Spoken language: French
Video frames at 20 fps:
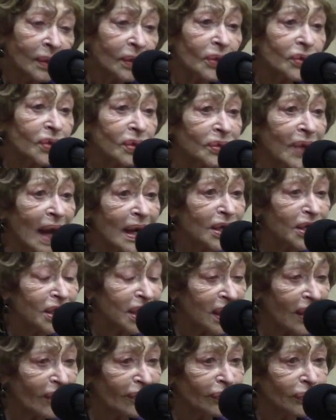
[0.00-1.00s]
dans un
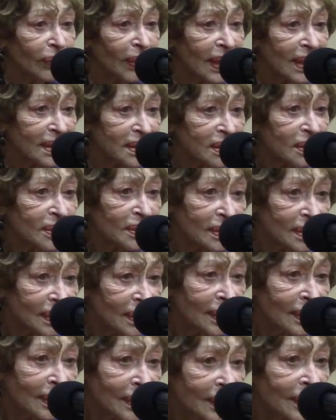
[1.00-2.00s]
Alger à feu et à sang.
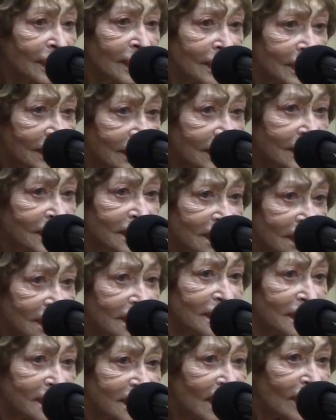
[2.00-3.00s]

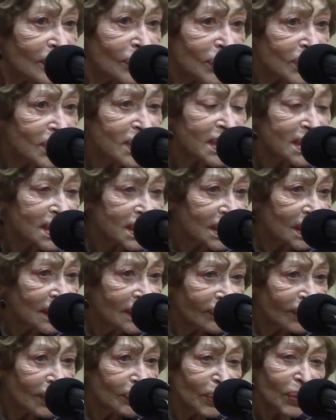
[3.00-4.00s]
Ça aussi,
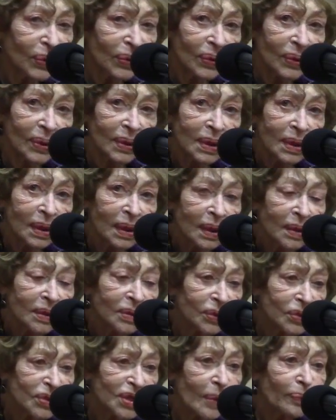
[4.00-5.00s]
vraiment, euh,
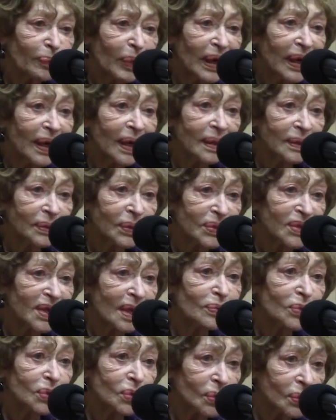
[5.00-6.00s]
ce que j'appelle la
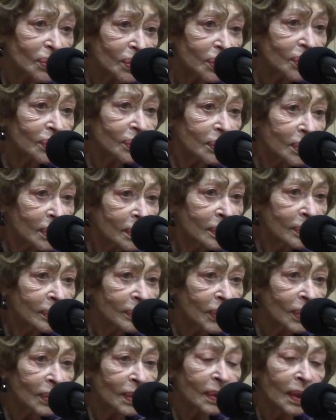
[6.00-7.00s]
deuxième zone
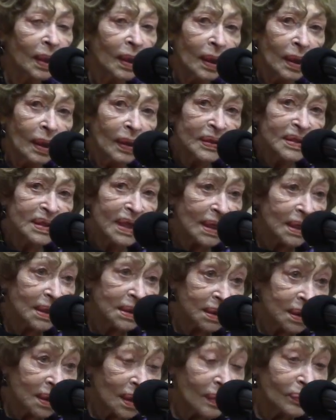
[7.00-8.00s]
autonome, euh, ça a
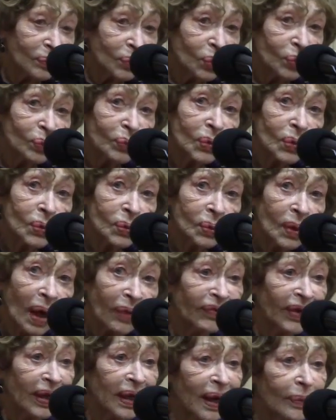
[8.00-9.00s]
été un moment,
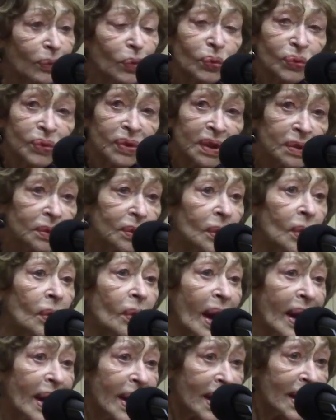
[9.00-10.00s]
avec la montée de
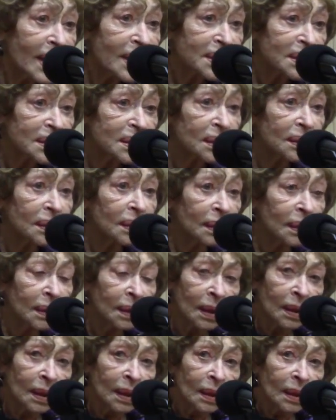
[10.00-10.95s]
l'OAS, euh,